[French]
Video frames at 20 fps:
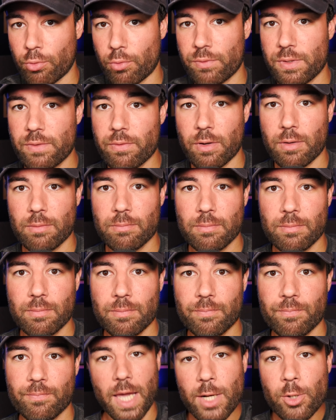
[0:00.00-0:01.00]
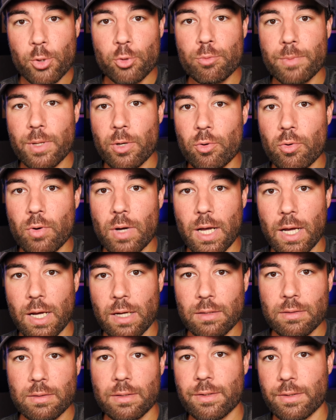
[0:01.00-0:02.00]
survivre. Règle numéro
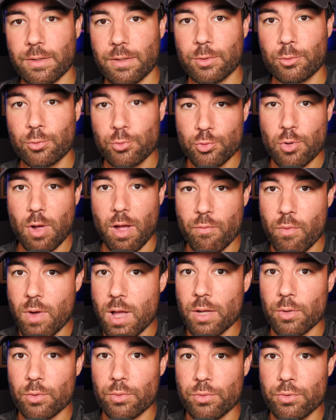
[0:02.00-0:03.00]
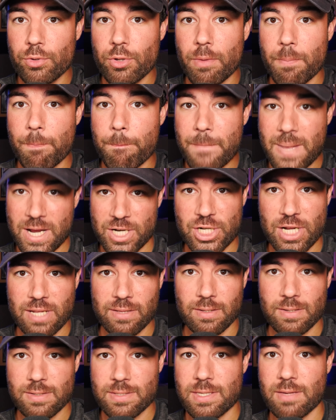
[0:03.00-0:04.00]
1, euh, toujours avoir une
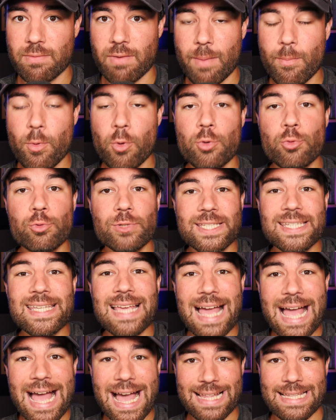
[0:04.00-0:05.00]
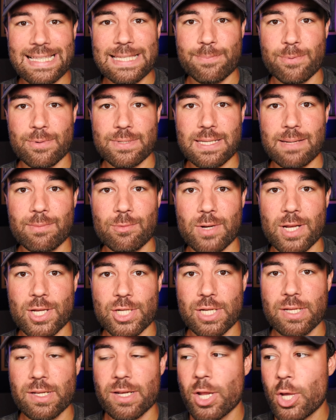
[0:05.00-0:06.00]
machette, hein. c'est vraiment l'outil indispensable dans la
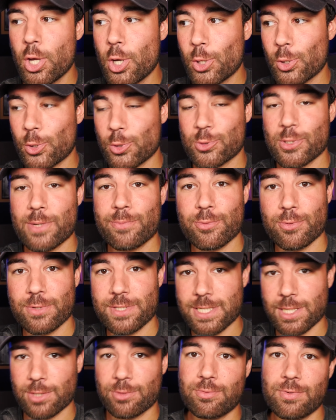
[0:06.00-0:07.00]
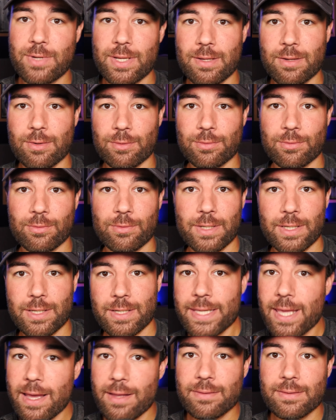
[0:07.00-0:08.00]
jungle, que ce soit pour circuler entre les
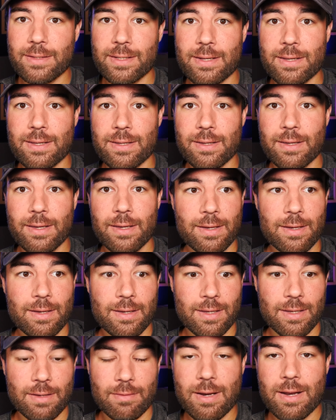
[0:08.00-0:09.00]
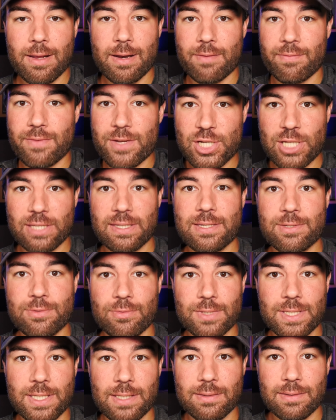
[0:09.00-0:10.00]
lianes et, les, et voilà, la
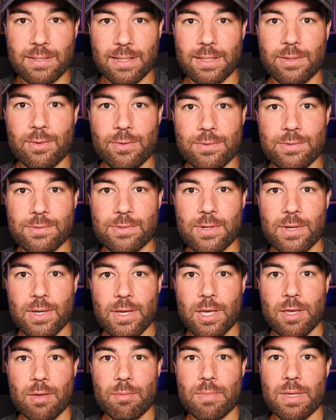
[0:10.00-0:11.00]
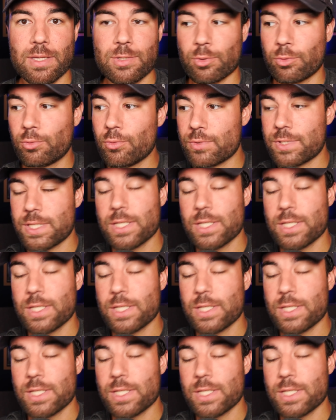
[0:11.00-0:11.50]
végétation qui est très dense, mais surtout